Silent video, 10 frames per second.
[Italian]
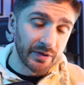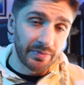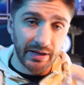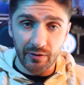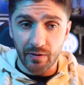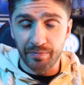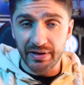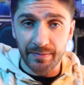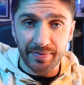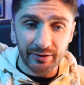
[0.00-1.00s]
perché ho
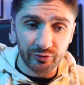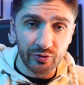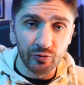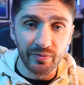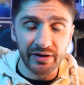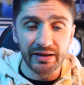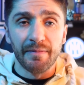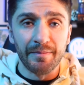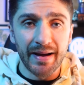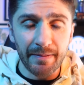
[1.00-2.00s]
appena parlato dei numeri,
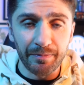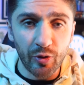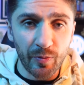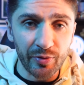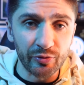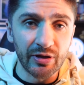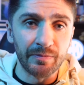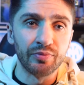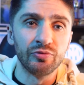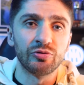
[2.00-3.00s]
ma proprio dal
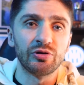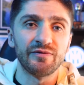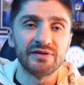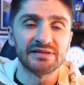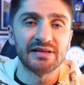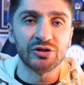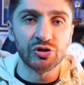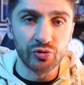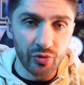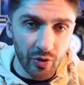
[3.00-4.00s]
punto di vista
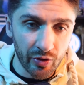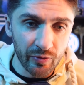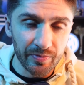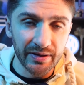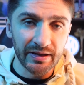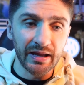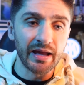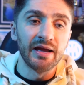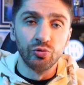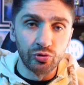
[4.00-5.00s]
sonoro,
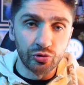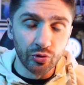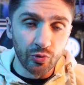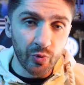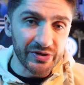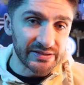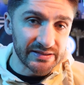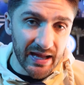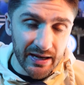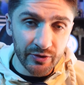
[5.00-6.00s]
perché tutto
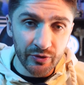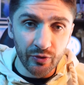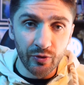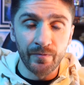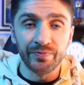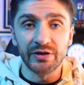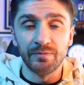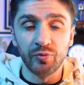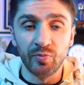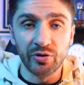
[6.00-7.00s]
quest'anno il
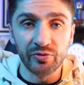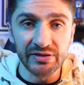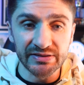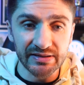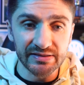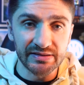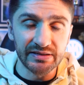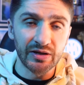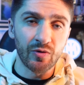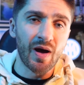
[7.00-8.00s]
pubblico di San
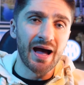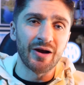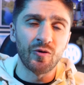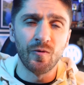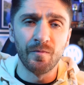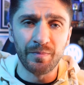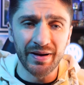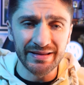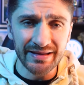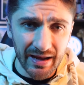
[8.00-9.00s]
Siro ha
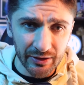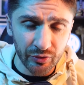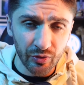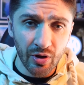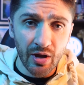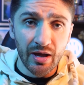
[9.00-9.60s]
accompagnato